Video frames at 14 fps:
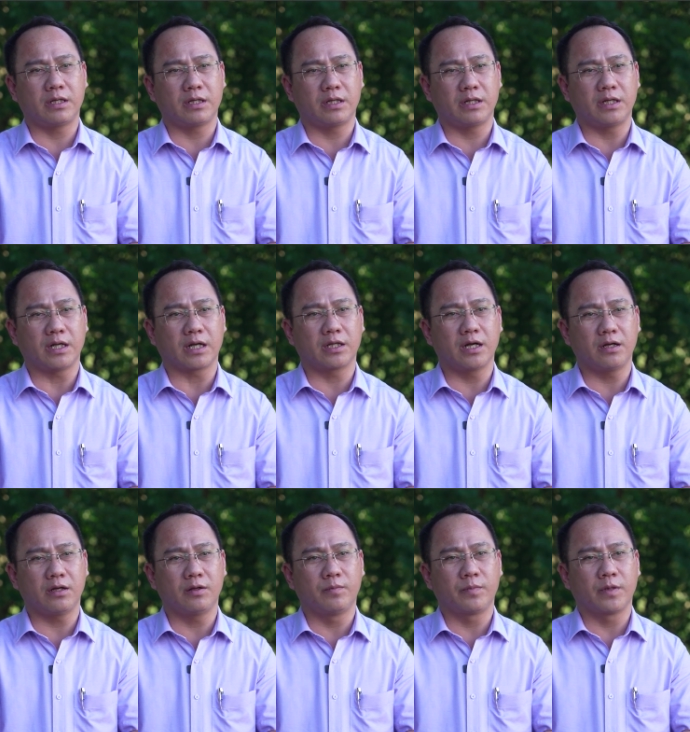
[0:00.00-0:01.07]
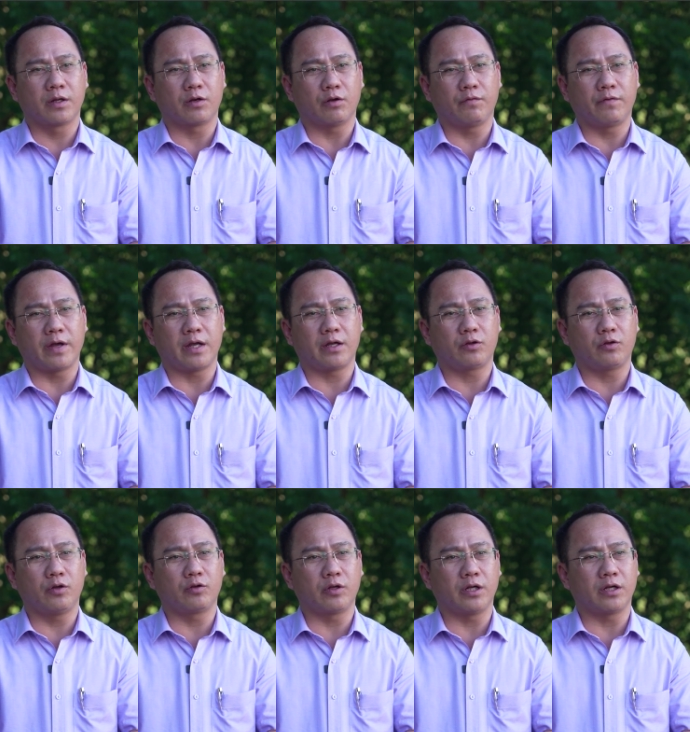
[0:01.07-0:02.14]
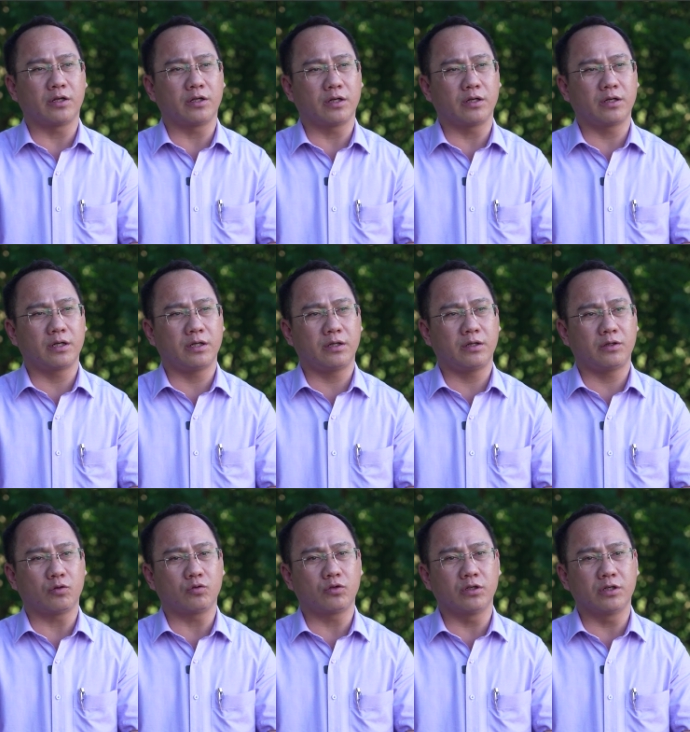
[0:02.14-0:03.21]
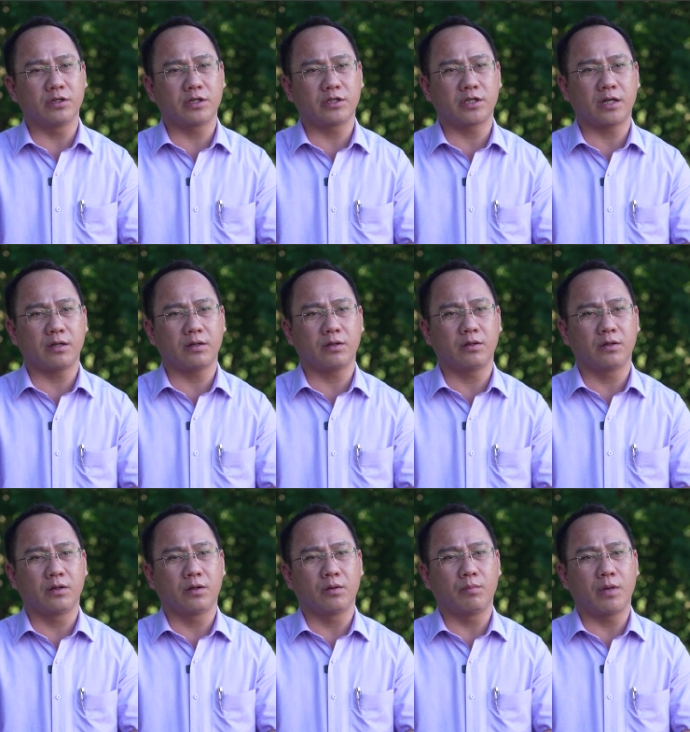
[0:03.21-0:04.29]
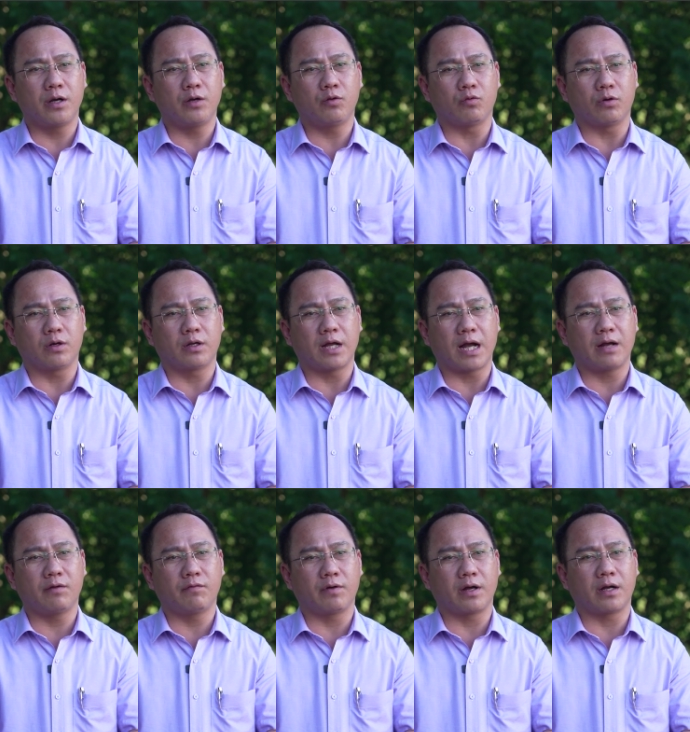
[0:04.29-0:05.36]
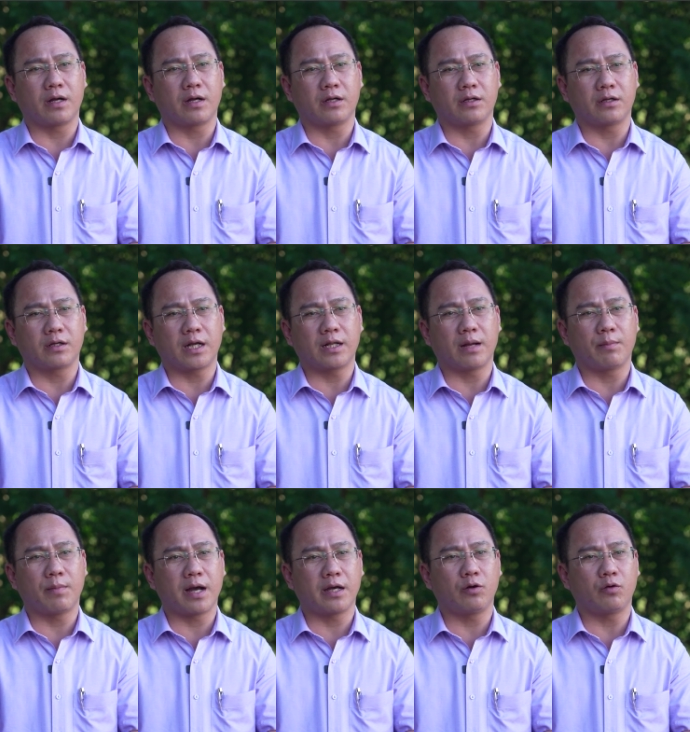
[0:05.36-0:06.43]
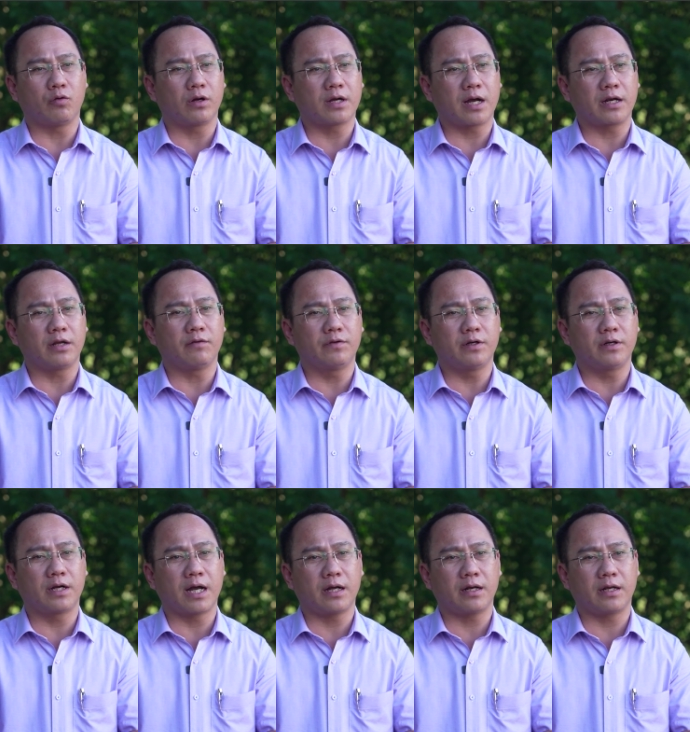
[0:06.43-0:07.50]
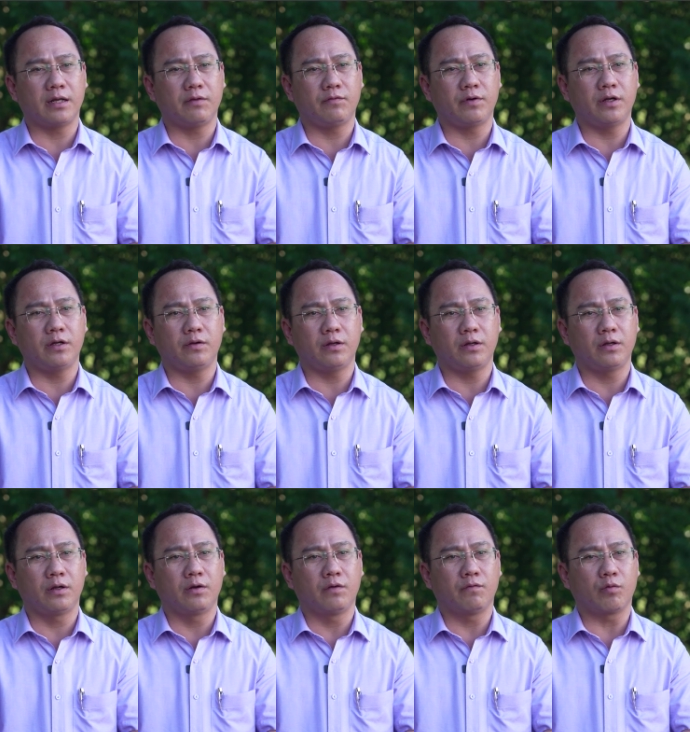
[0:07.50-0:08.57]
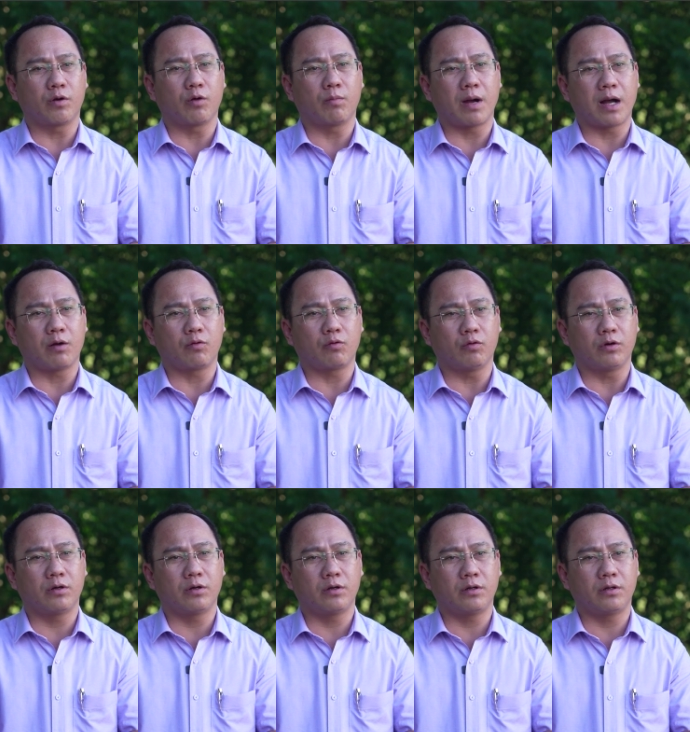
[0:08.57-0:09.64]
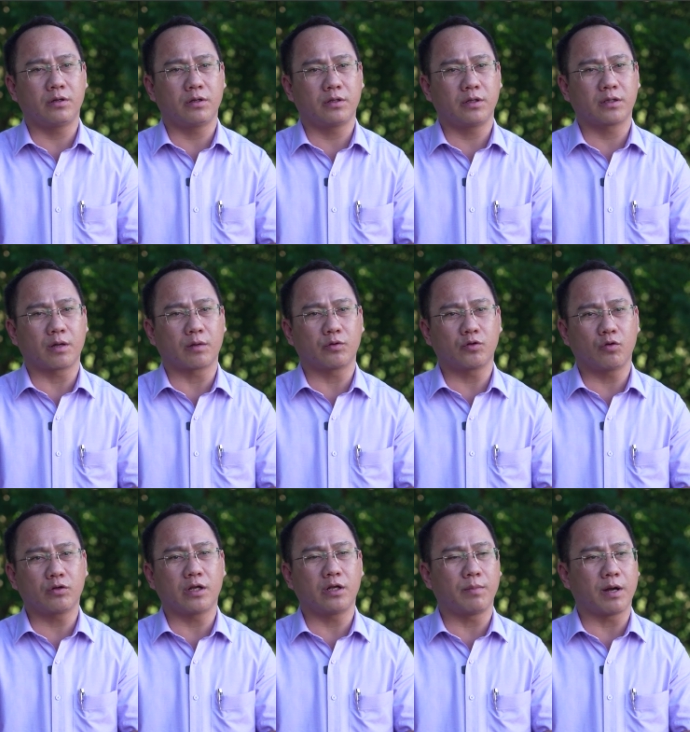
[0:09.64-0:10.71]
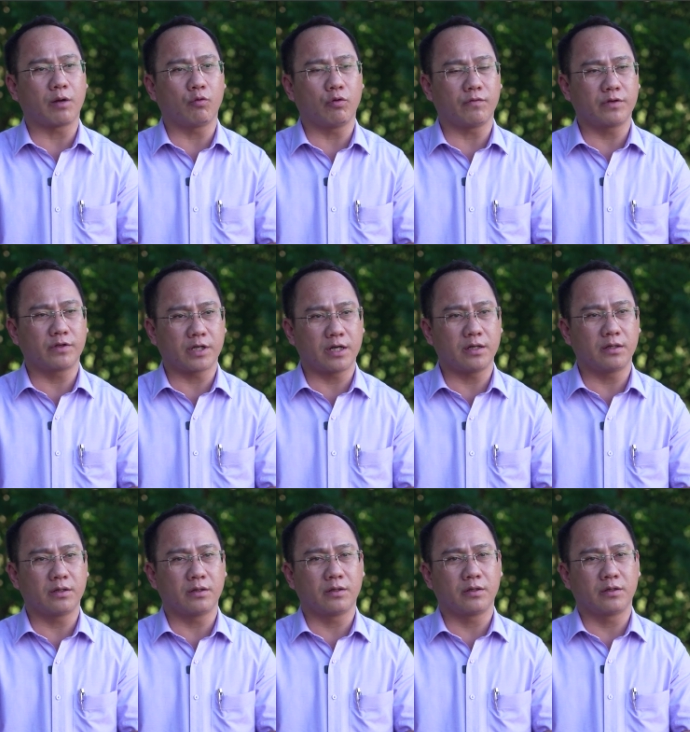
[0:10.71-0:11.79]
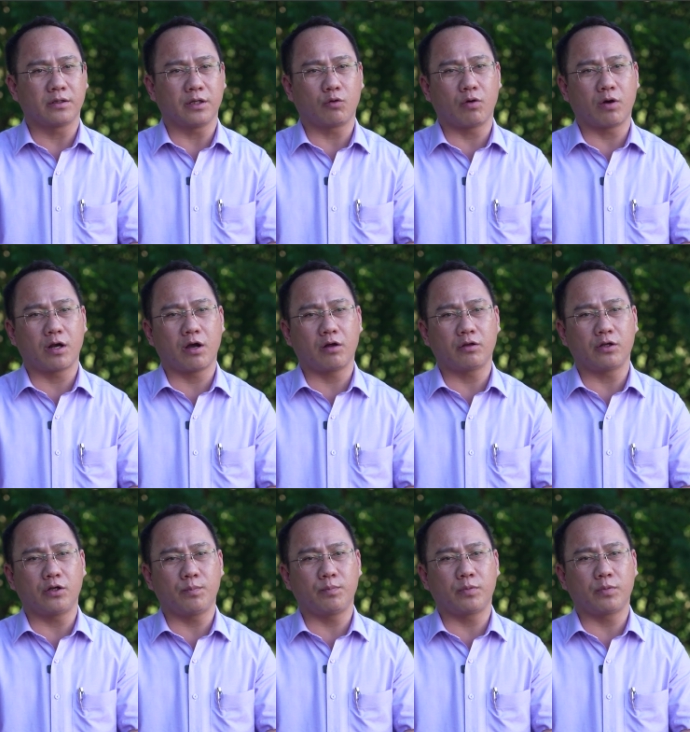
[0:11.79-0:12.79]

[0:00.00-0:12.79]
nhận thức, rồi về tuyên truyền những chủ trương chính sách mới của Đảng và cách làm hay của các địa phương khác đến với vùng đồng bào của dân tộc thiểu số trên địa bàn của huyện Phước Sơn. Thì qua đó thì giúp